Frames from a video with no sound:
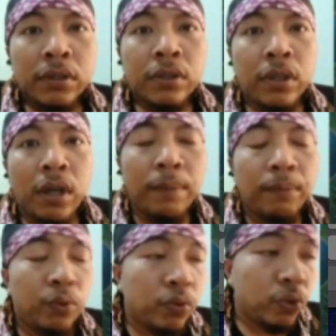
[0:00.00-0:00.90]
Ya
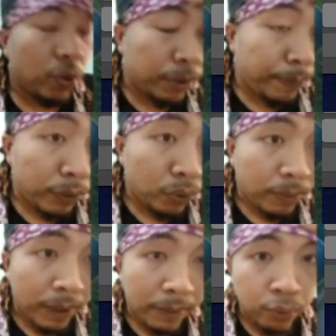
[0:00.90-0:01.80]
ampun, cok, defend dulu
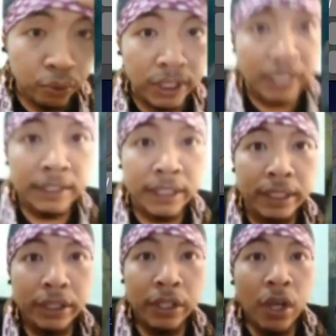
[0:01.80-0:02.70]
bang, pusing anjir.
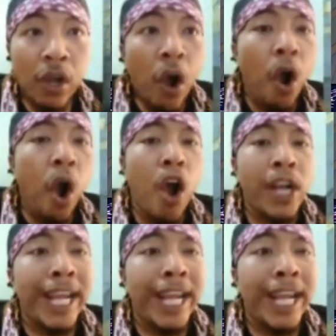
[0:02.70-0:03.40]
Oke